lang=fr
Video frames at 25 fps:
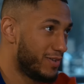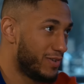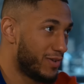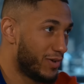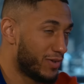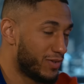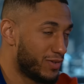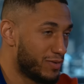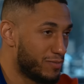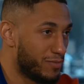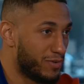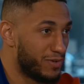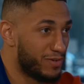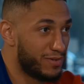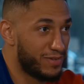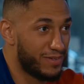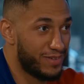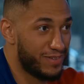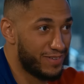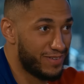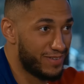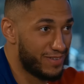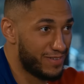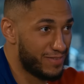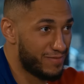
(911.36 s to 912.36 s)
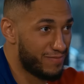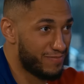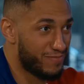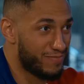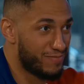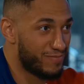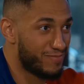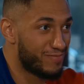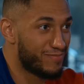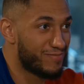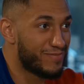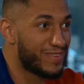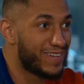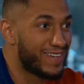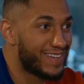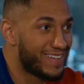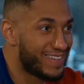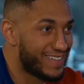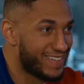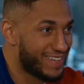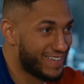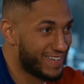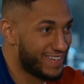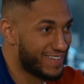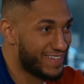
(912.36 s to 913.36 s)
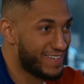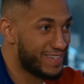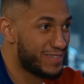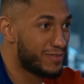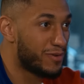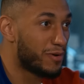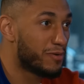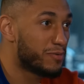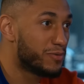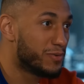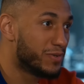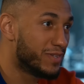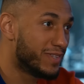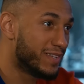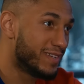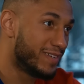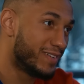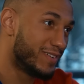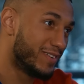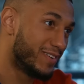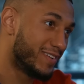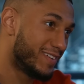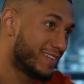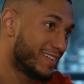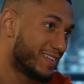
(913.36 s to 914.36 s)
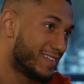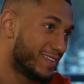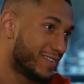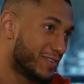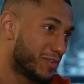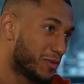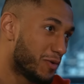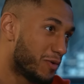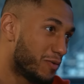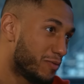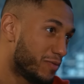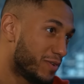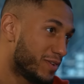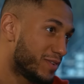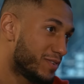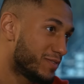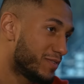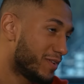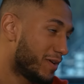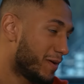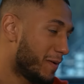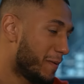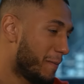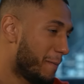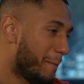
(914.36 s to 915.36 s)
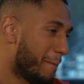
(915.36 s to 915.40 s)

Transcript: il leur demande qui doivent donner le, trophée, tu vois.